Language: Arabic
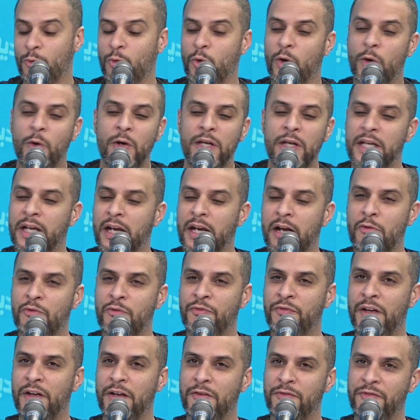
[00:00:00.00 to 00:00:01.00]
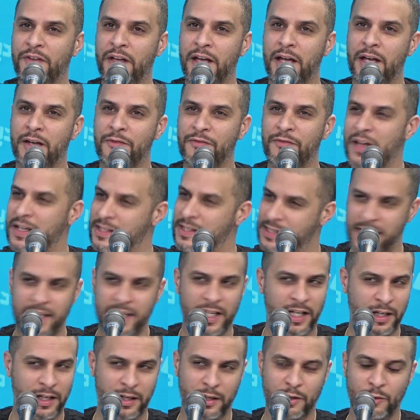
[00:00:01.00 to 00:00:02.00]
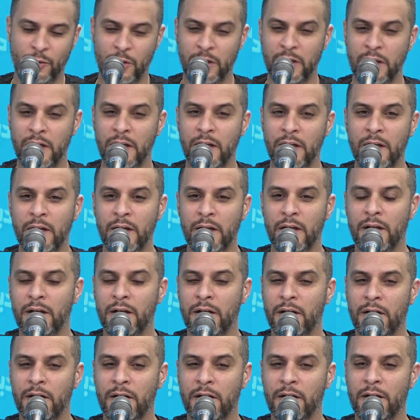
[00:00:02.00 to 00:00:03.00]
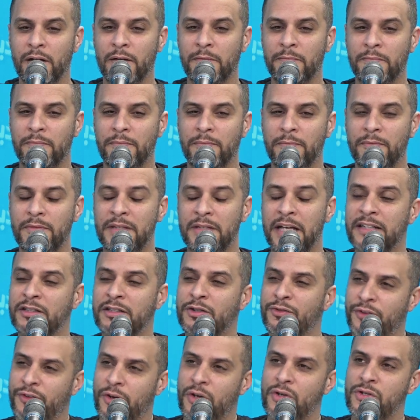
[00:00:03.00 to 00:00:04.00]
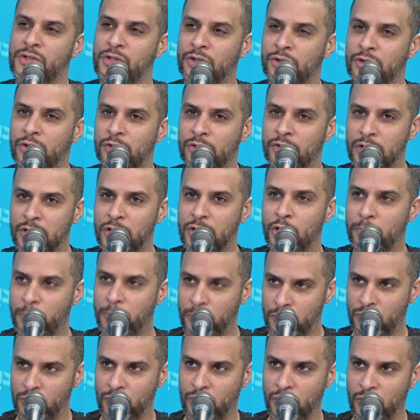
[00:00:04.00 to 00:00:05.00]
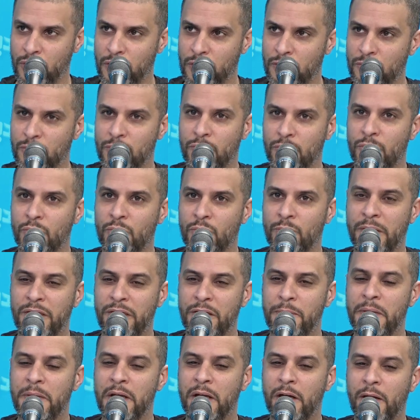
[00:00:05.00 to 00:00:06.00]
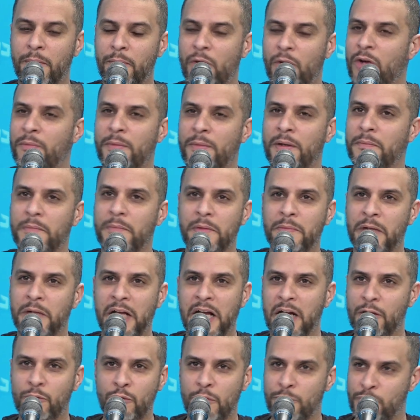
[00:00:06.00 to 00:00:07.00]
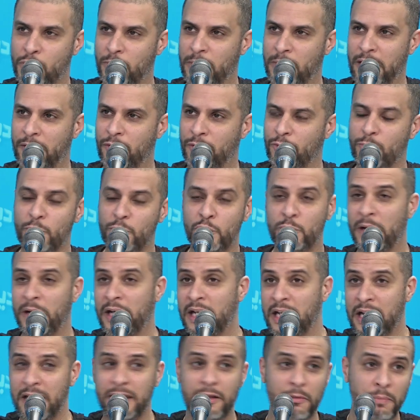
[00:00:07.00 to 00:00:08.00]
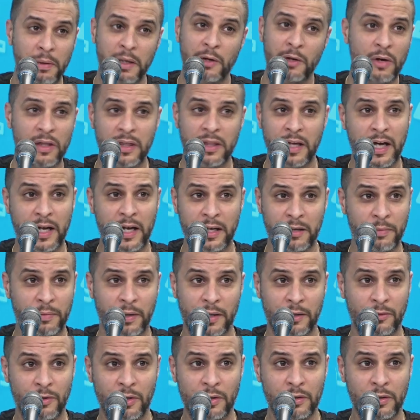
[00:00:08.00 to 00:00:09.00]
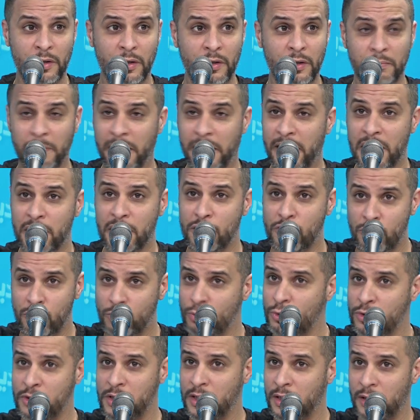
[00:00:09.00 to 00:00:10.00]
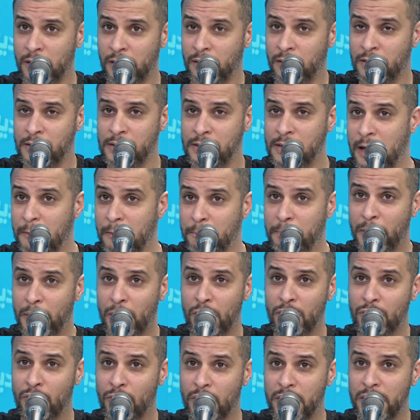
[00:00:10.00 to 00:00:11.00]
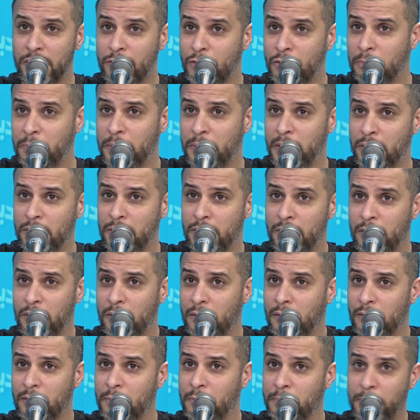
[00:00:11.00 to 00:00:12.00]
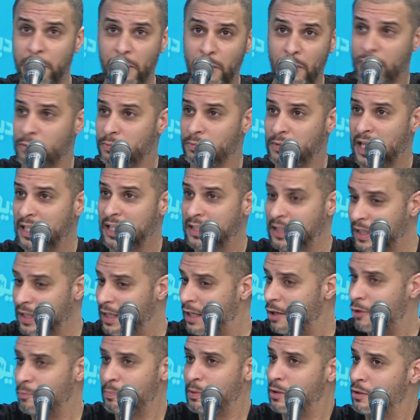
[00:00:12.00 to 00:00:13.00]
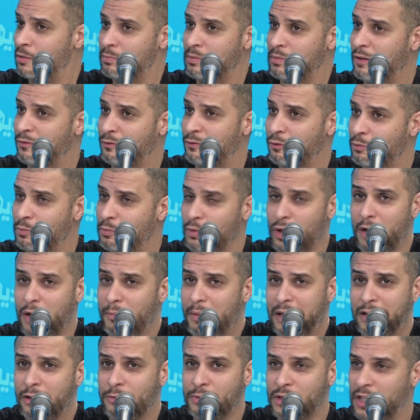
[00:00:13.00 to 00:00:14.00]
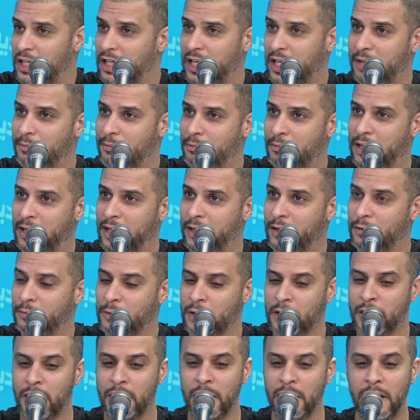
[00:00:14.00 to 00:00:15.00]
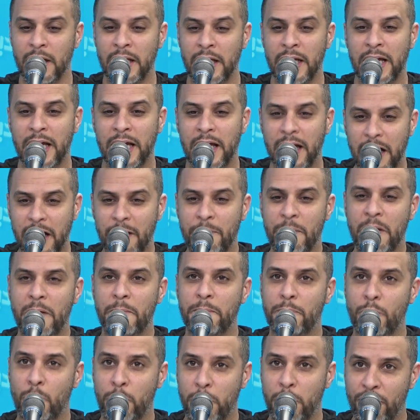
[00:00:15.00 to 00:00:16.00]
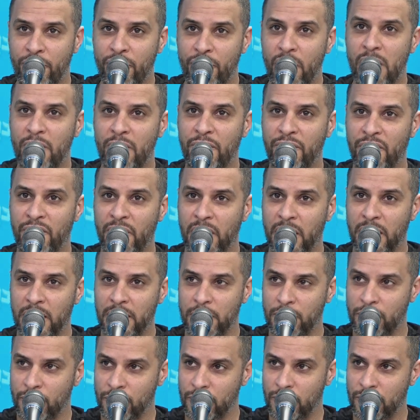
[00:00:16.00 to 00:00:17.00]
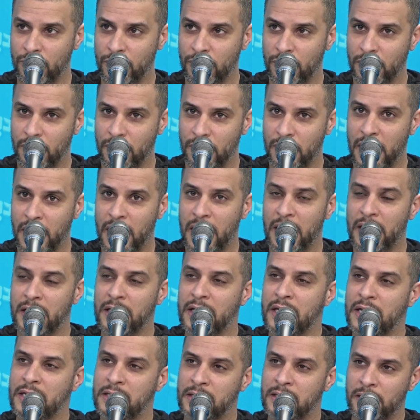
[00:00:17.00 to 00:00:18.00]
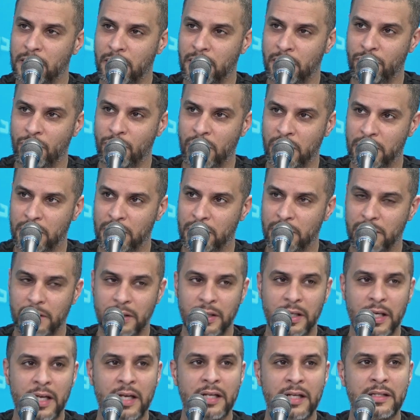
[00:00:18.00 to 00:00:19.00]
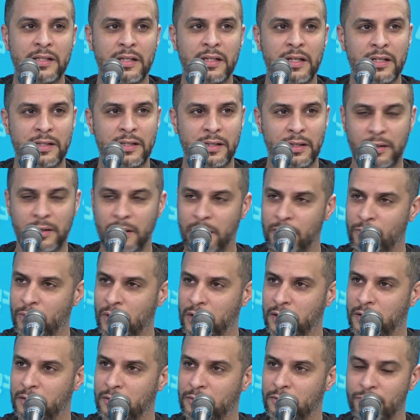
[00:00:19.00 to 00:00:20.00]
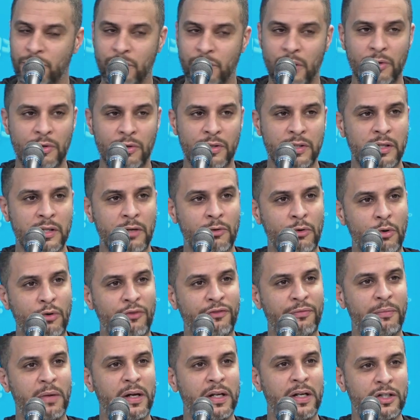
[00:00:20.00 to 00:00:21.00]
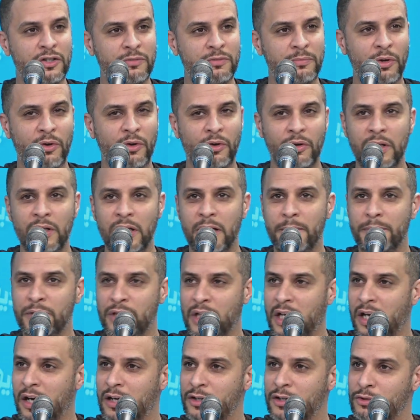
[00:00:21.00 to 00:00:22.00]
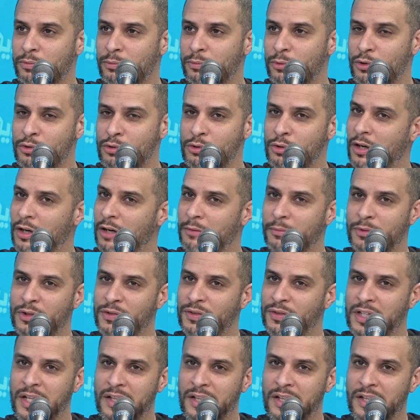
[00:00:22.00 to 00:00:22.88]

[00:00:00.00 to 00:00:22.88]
وهي راهو فيها فيها فيها صحيح راهو يا ان ديفيرونس انتر دي جي وبروديكتور وماذا بيا عمرها ما نخلطهمش بعضهم مش معناها هذا باهي وهذا خايب راهو معناها زو سي سي ان بيلوت دو ليني وان بيلوت بيلوت نتاع الطياره وبيلوت نتاع فورمولا ما عندهمش علاقه ببعضهم اما بور بوفوار فيغ لي دو راه ياسر تاخذ وقت ياسر ياسر تاخذ وقت وتوا نسوي عثمان نجم يقول لنا باش يخرج مورسو راه مش في